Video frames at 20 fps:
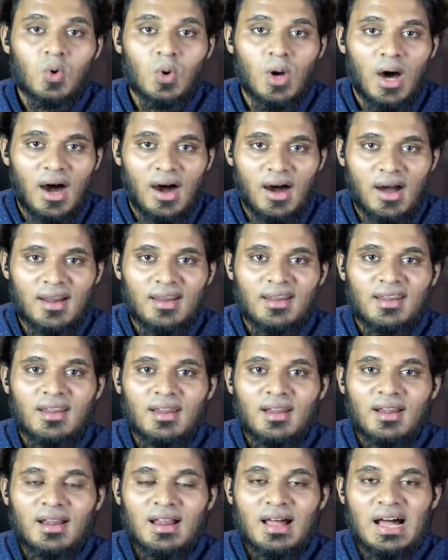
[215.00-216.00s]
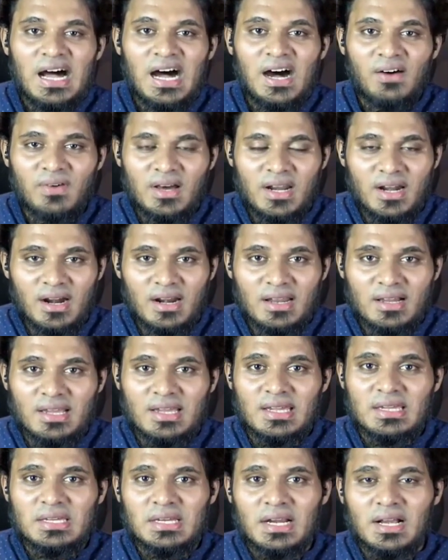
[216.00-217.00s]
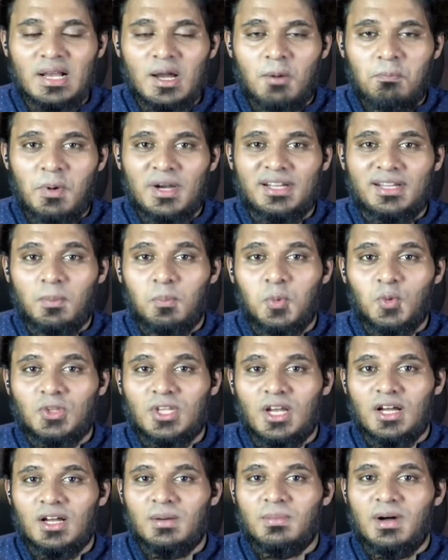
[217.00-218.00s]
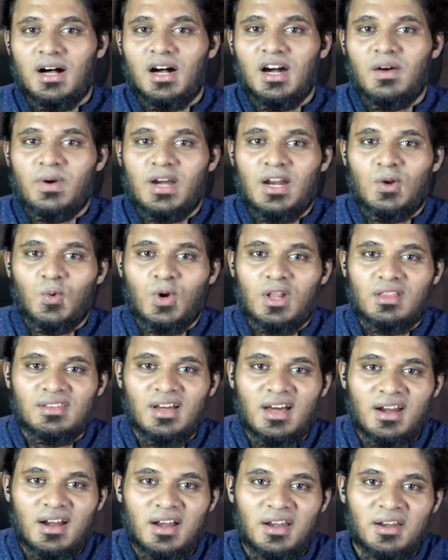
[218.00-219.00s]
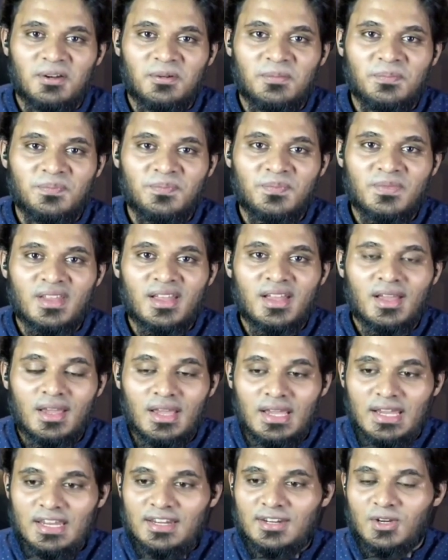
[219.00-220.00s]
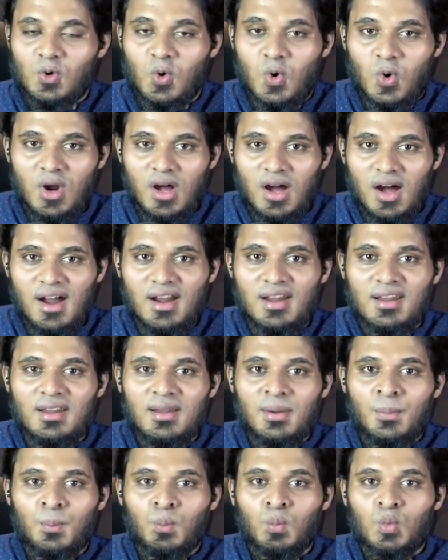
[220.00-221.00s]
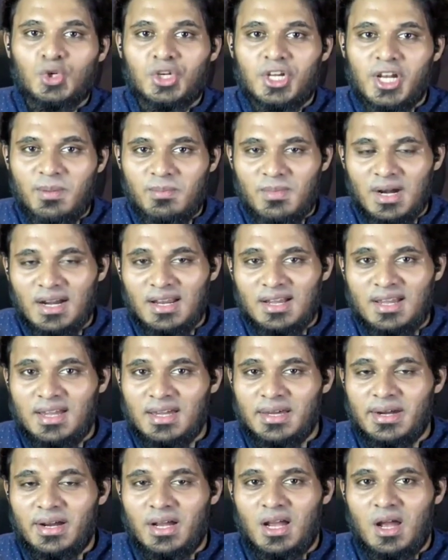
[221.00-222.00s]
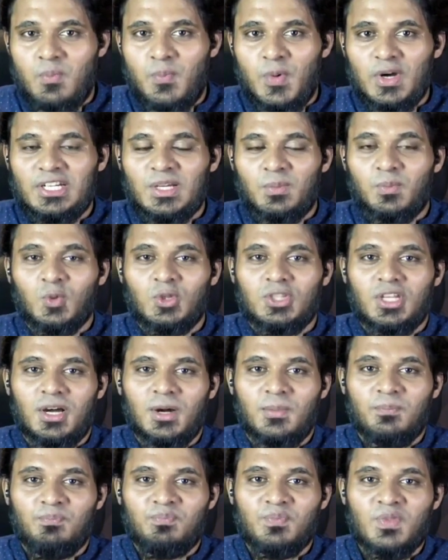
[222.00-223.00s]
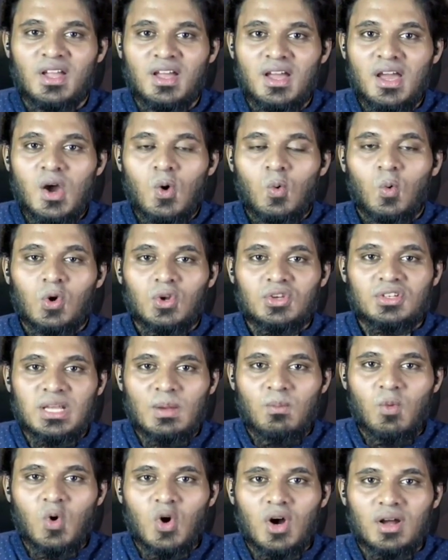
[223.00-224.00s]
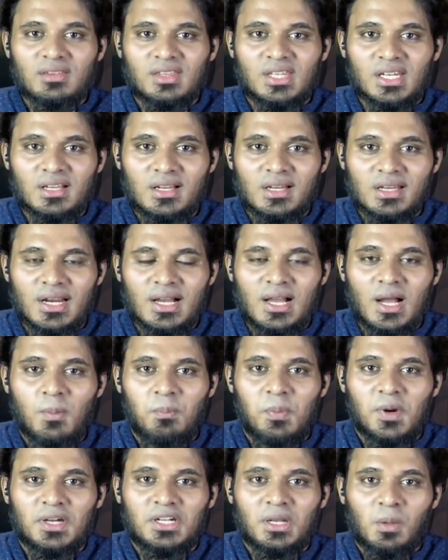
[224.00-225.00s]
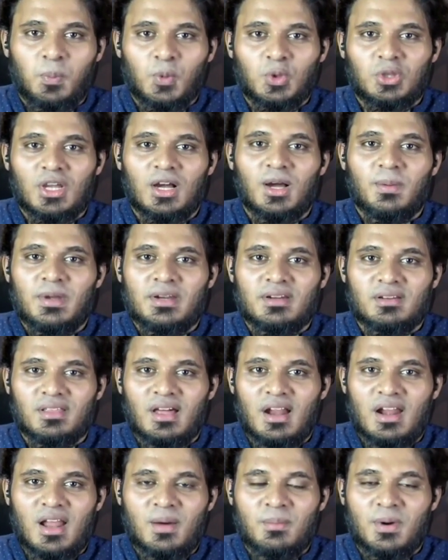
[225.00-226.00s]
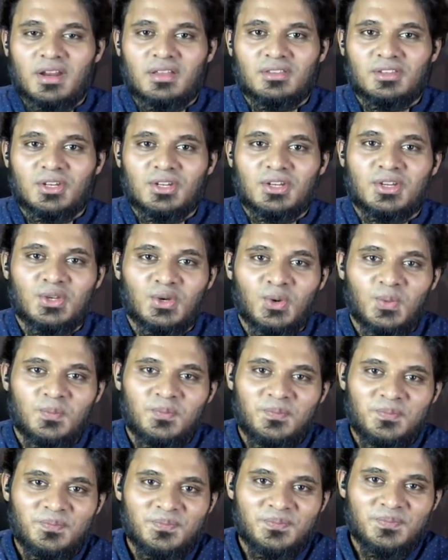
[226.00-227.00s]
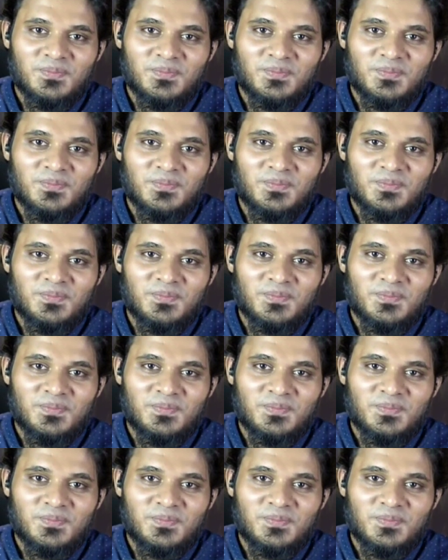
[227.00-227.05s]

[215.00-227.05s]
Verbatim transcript: குர்ஆன் அவர்களுக்கு இறக்கப்பட்ட புத்தகமாக அவர்கள் உணர்ந்தார்கள் இன்று குர்ஆன் முஸ்லிம்களுக்கு இறக்கப்பட்ட புத்தகம் ஒரு சமூகத்திற்கு இறக்கப்பட்ட புத்தகம் என்றுதான் நாம் அறிந்திருக்கிறோம்